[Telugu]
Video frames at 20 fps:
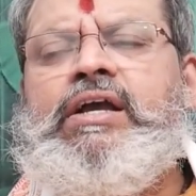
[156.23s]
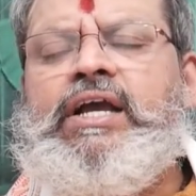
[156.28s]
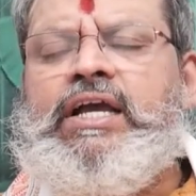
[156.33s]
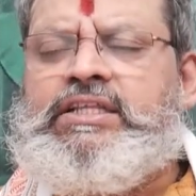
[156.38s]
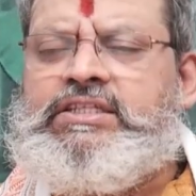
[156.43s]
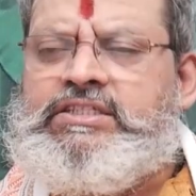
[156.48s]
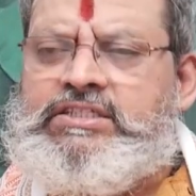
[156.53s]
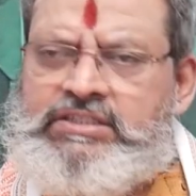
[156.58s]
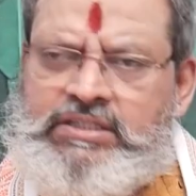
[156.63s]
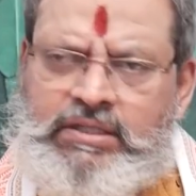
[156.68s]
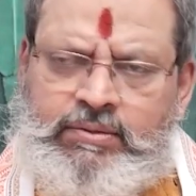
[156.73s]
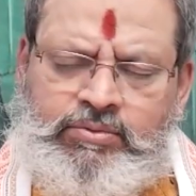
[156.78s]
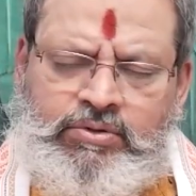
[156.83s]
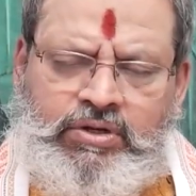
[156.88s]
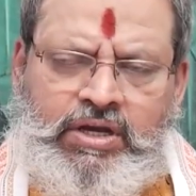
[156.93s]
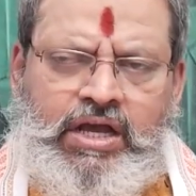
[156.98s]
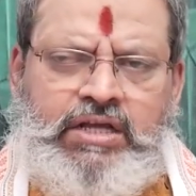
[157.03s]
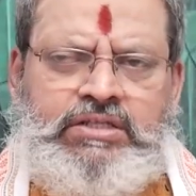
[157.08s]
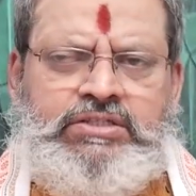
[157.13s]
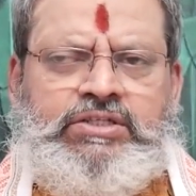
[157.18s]

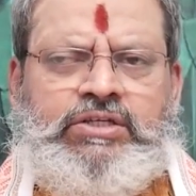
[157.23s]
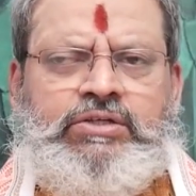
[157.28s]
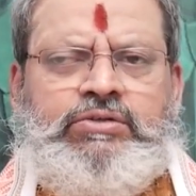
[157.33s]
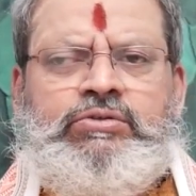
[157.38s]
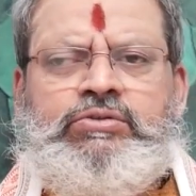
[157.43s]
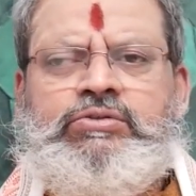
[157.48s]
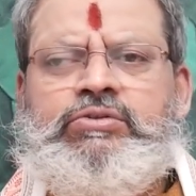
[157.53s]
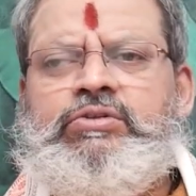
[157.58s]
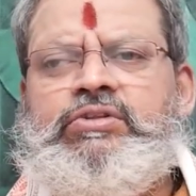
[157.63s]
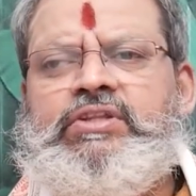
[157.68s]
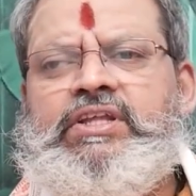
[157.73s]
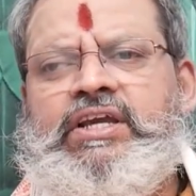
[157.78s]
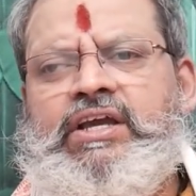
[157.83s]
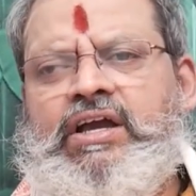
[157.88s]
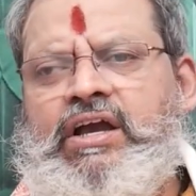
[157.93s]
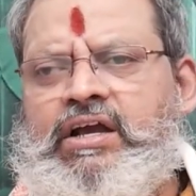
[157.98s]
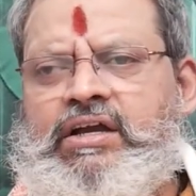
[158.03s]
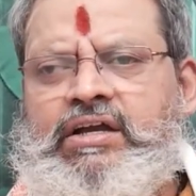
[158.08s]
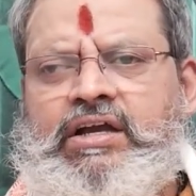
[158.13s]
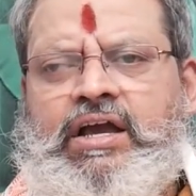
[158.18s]
ఖచ్చితముగా జరుగుతుంది
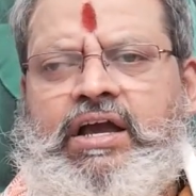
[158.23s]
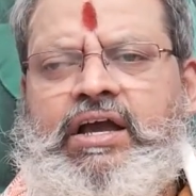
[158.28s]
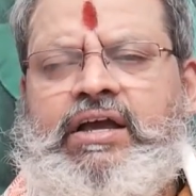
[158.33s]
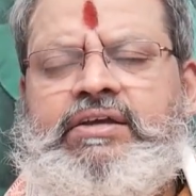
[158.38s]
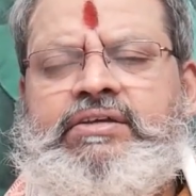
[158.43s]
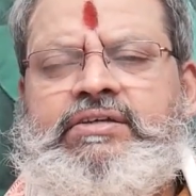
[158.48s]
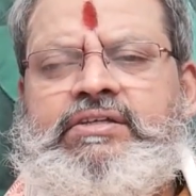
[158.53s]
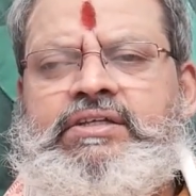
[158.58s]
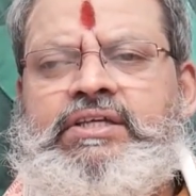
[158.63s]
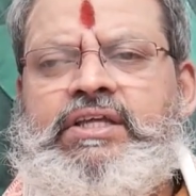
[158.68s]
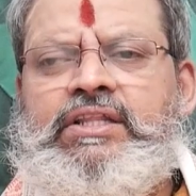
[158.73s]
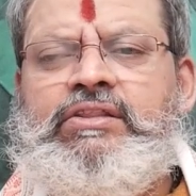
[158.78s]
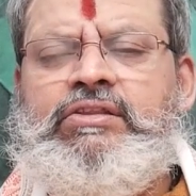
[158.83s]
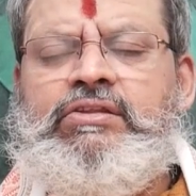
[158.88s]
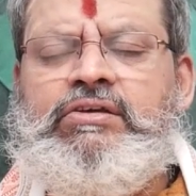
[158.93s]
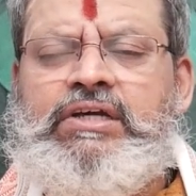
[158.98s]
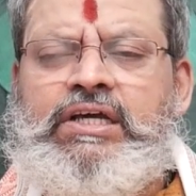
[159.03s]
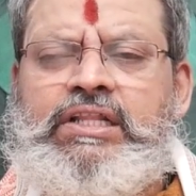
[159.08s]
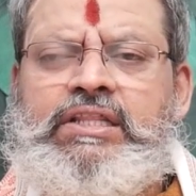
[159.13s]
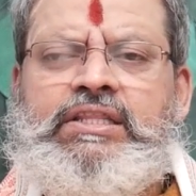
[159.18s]
కాక
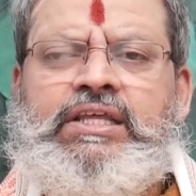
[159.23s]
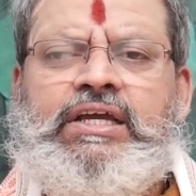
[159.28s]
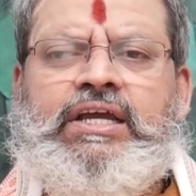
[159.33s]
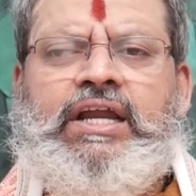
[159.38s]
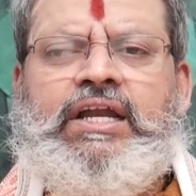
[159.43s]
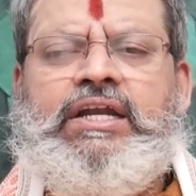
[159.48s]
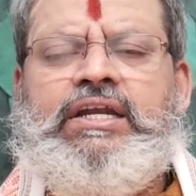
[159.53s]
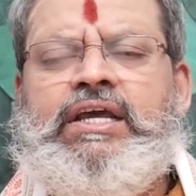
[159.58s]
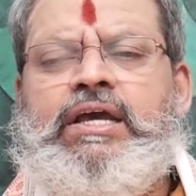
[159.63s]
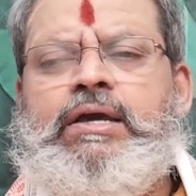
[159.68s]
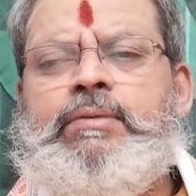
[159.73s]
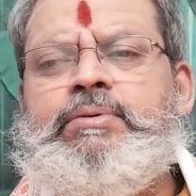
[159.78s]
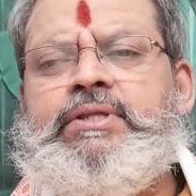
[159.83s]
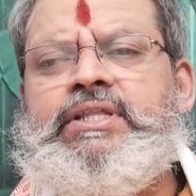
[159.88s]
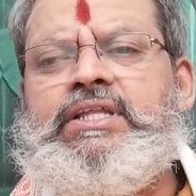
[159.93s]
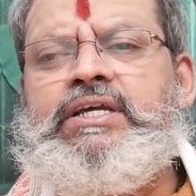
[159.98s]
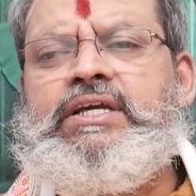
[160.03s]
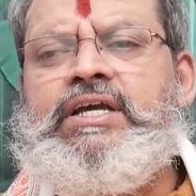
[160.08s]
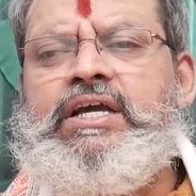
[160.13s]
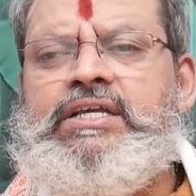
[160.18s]
ఎందుకంత
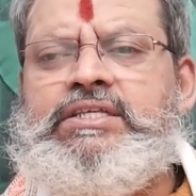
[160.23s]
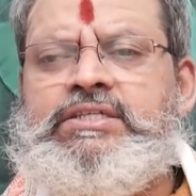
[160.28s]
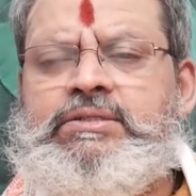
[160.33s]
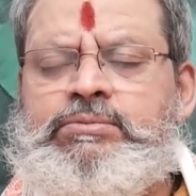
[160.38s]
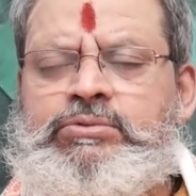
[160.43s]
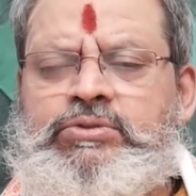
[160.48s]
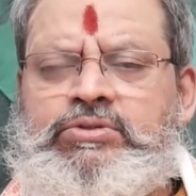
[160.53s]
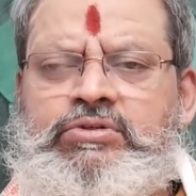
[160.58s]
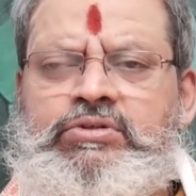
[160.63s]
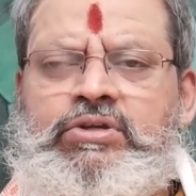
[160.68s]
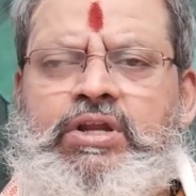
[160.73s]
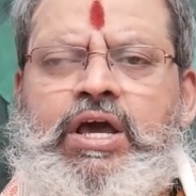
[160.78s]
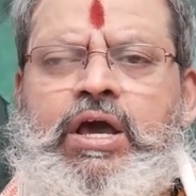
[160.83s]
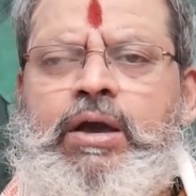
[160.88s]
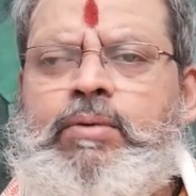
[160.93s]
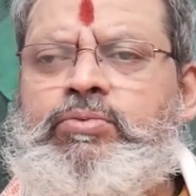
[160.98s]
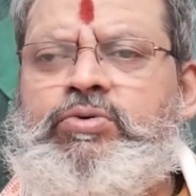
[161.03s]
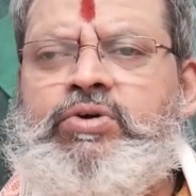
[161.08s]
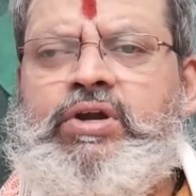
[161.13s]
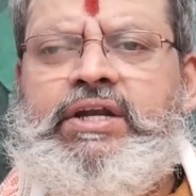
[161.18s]
ఘంటాపదంగా
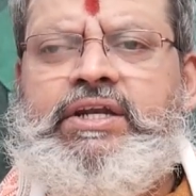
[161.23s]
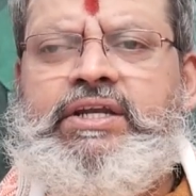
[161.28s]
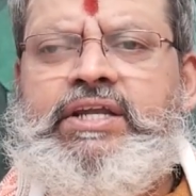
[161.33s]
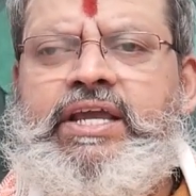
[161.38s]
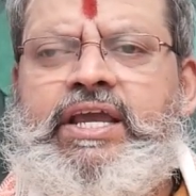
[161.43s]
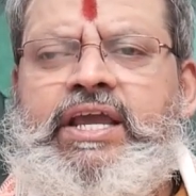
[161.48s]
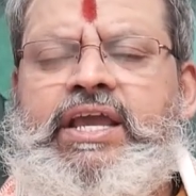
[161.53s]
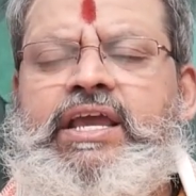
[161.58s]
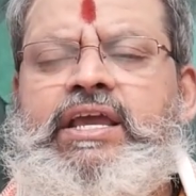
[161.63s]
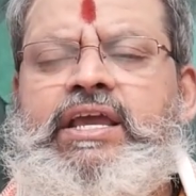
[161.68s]
చెబుతున్నాము అంటే